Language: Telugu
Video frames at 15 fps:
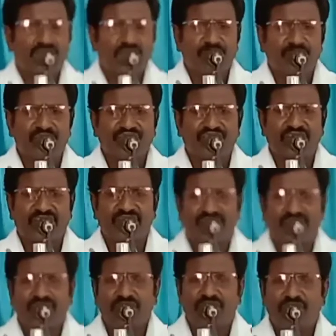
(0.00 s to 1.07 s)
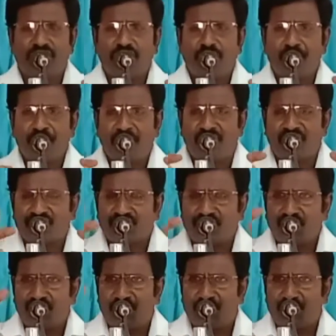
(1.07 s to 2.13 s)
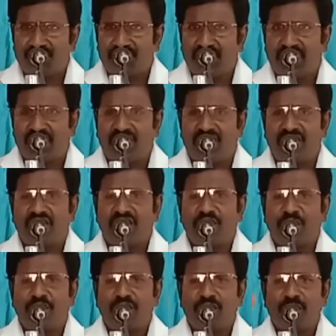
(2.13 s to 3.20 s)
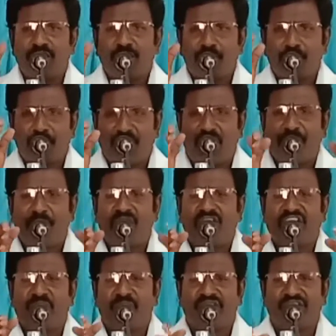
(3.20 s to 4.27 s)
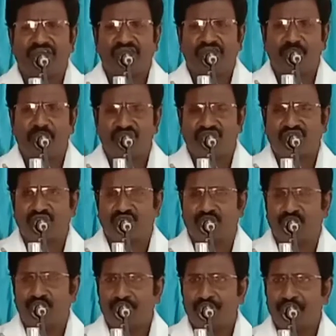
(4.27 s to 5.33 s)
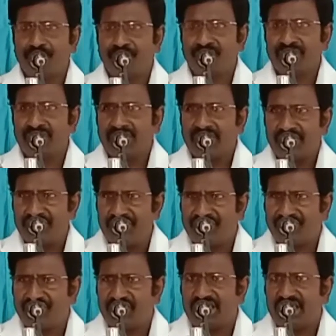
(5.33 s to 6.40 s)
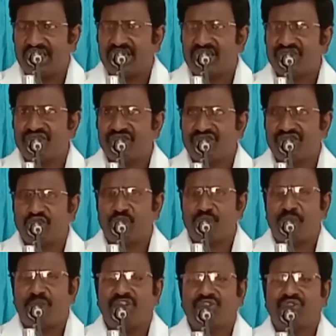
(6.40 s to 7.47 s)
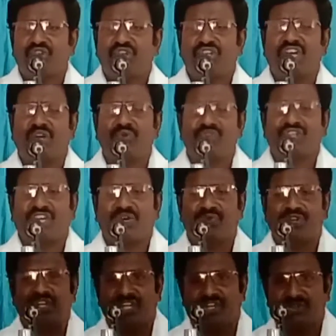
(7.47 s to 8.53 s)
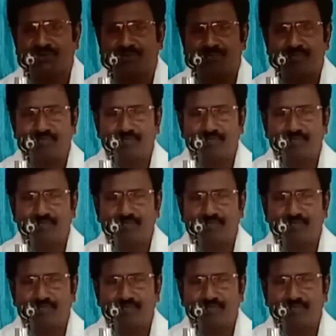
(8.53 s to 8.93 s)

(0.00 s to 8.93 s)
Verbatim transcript: గమనించండి మనుషుల్లో ఉన్న పాపాలను బట్టి మనుషులు నిత్య నరక శిక్షకు పాత్రలుగా ఉంటా ఉన్నారు